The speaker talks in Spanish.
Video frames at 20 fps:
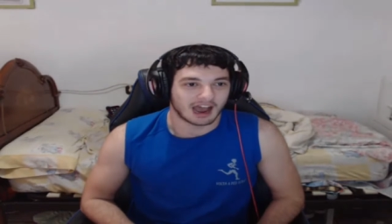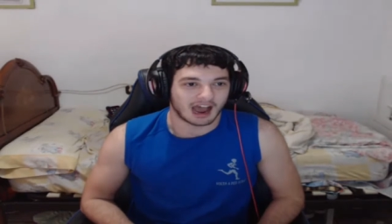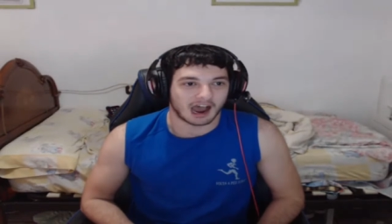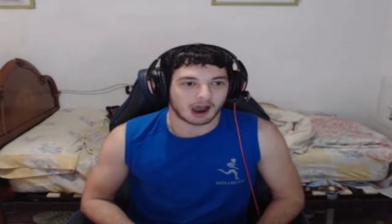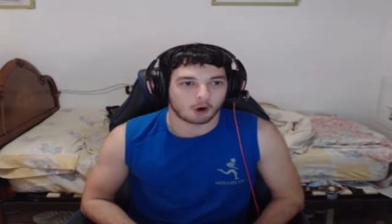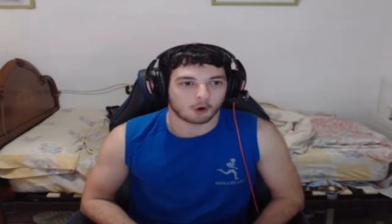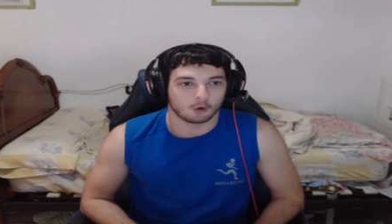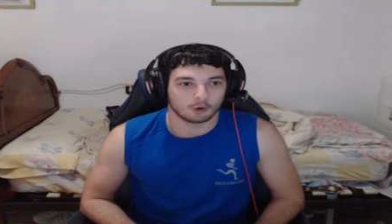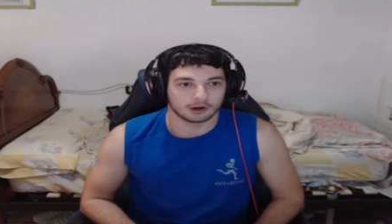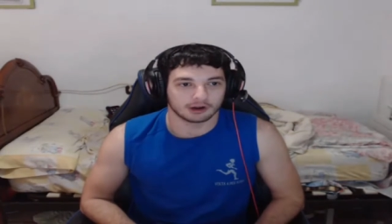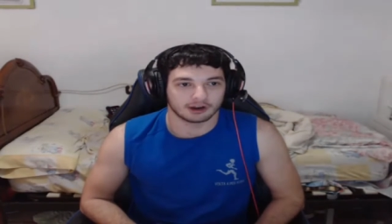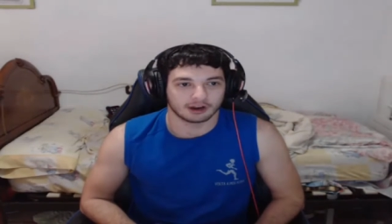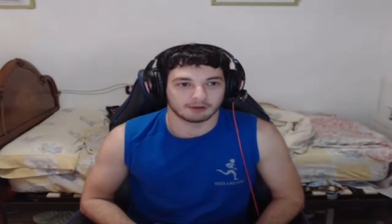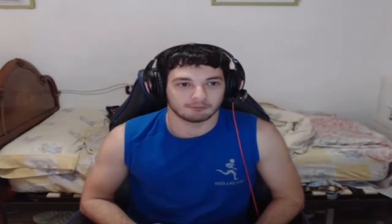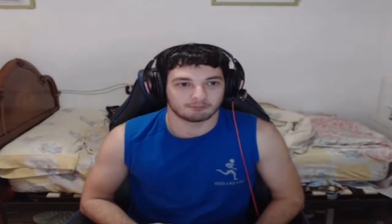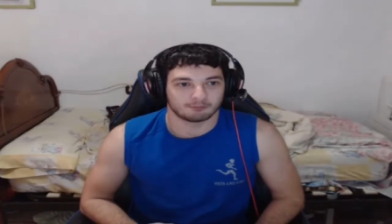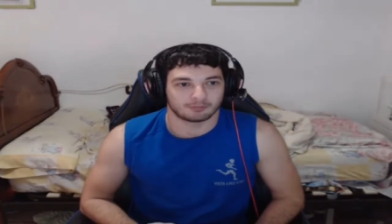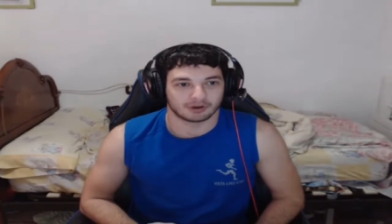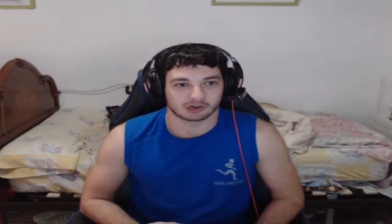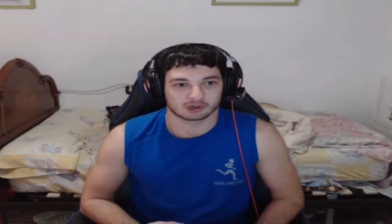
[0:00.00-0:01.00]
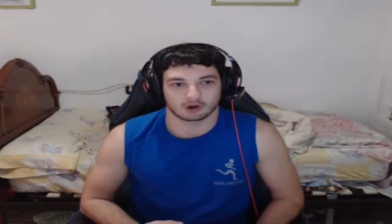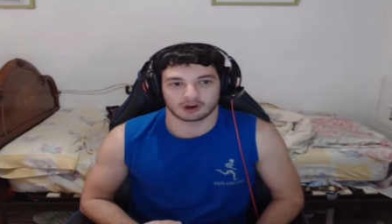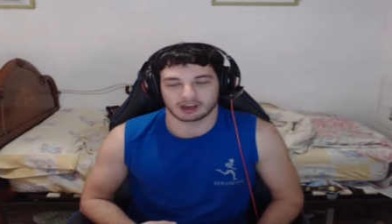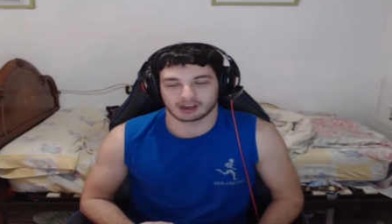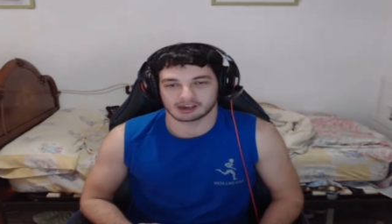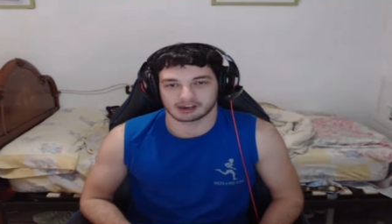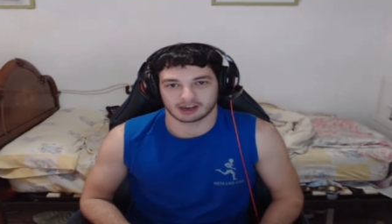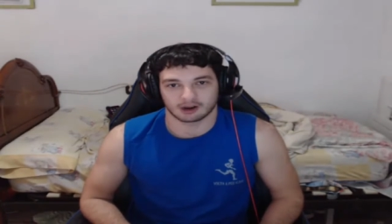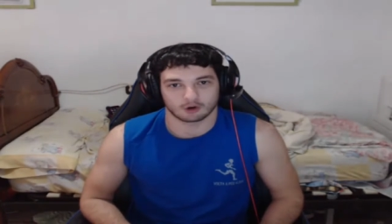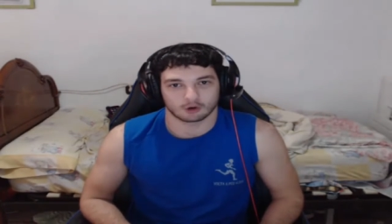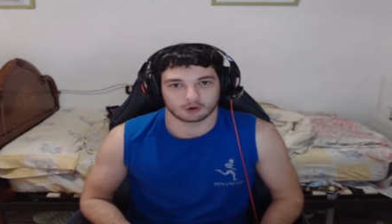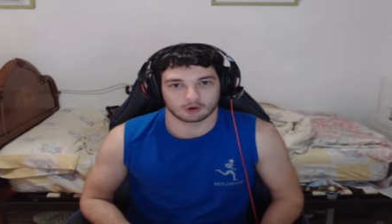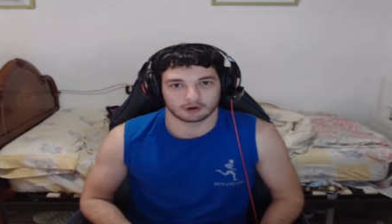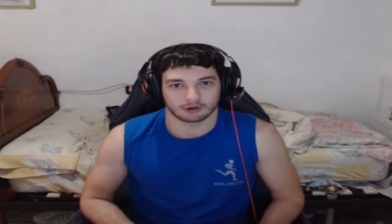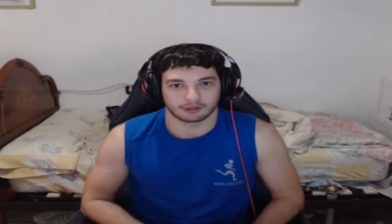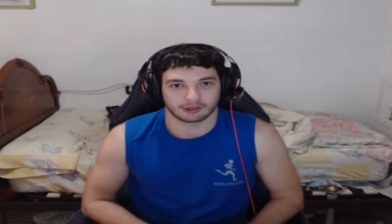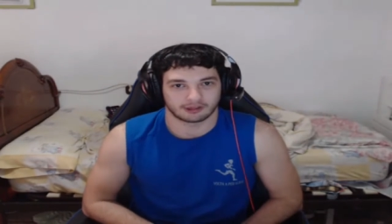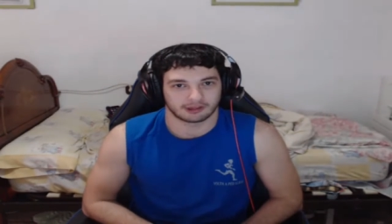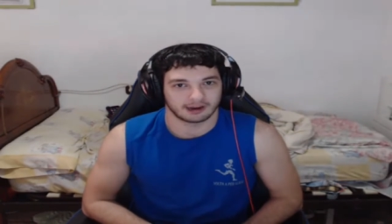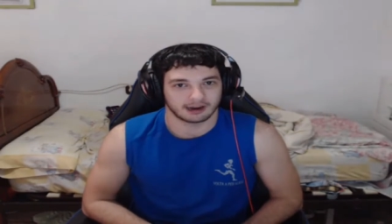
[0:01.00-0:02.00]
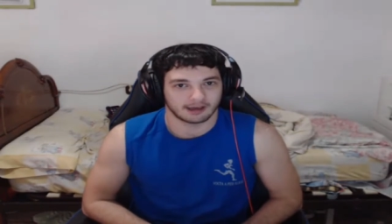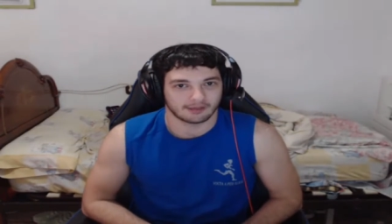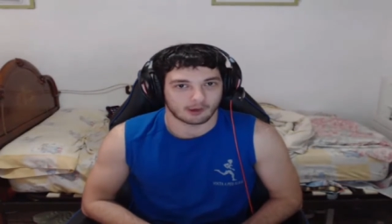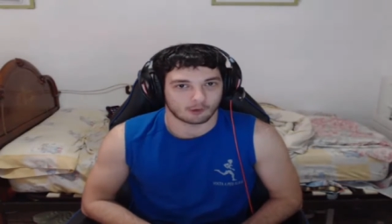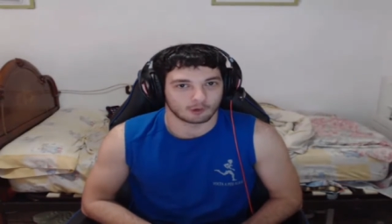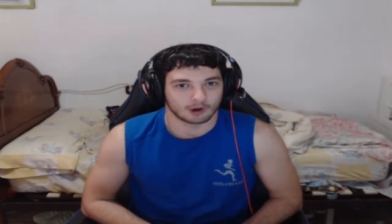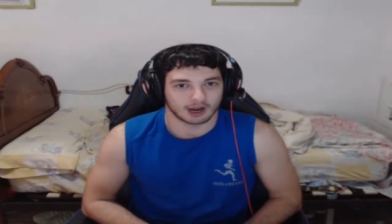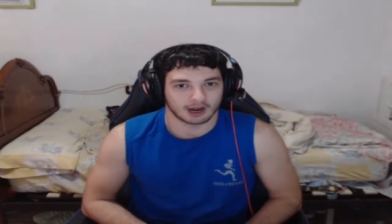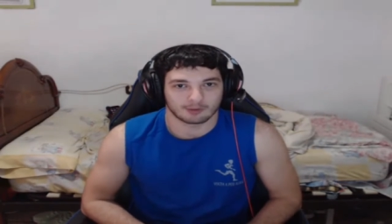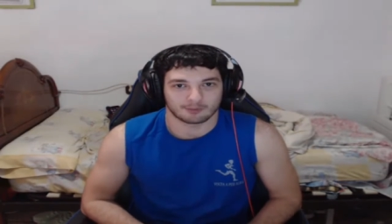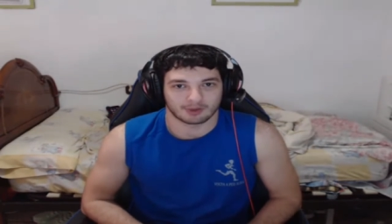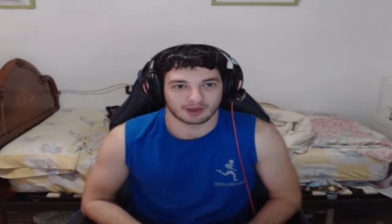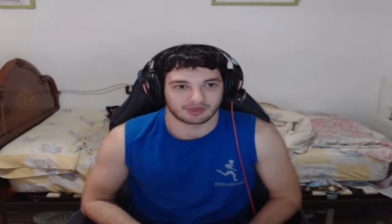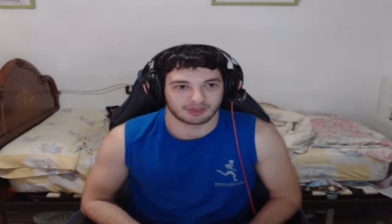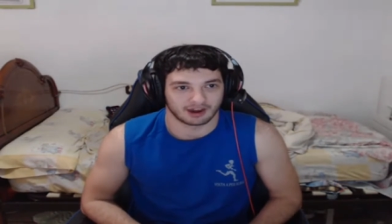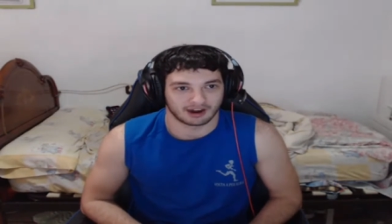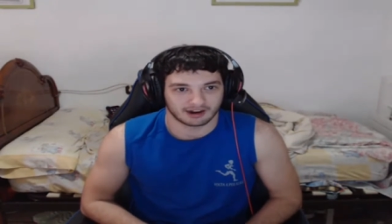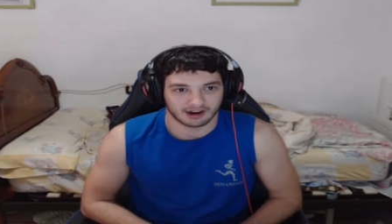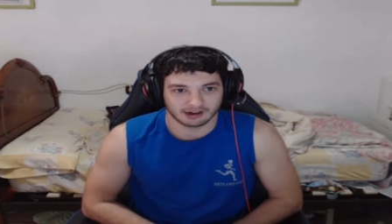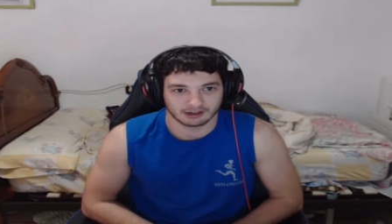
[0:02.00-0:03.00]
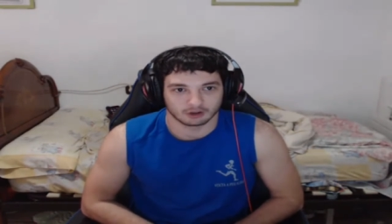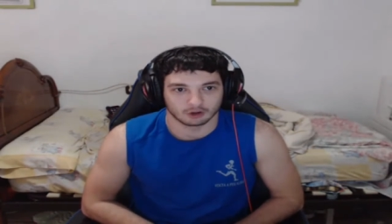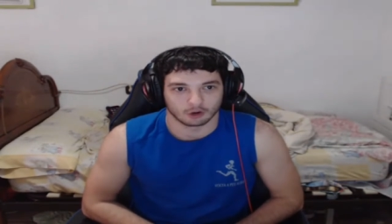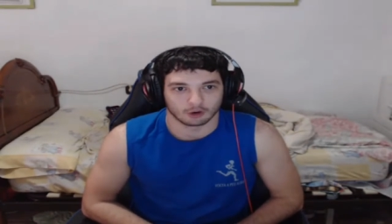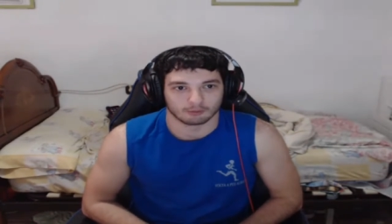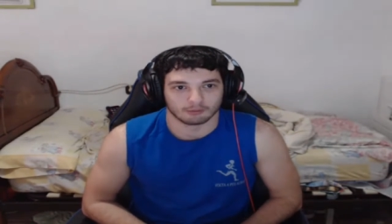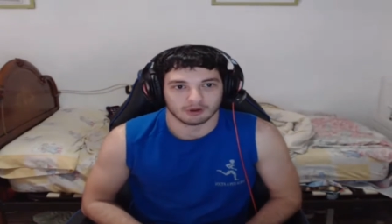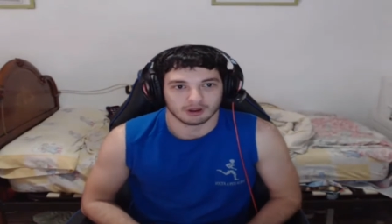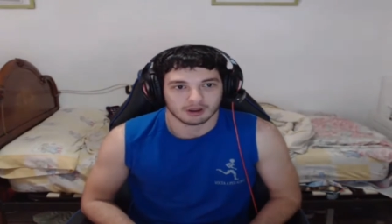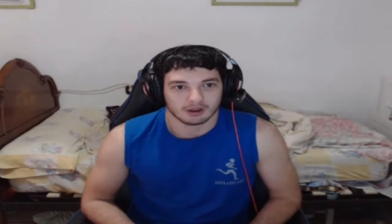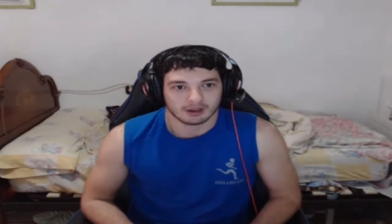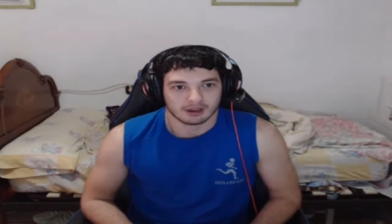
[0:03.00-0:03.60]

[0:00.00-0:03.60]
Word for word: a un personaje que no conoces de nada, un NPC random,